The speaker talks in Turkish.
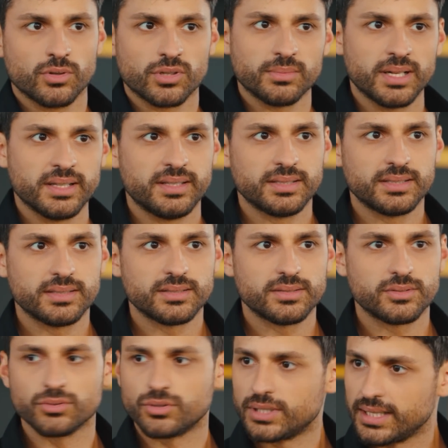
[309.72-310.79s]
normal.
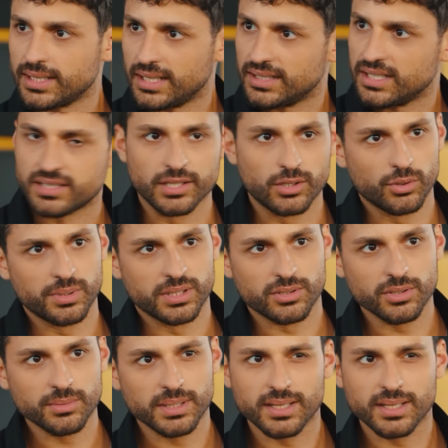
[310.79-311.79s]
Çünkü genelde işlere o bakıyor.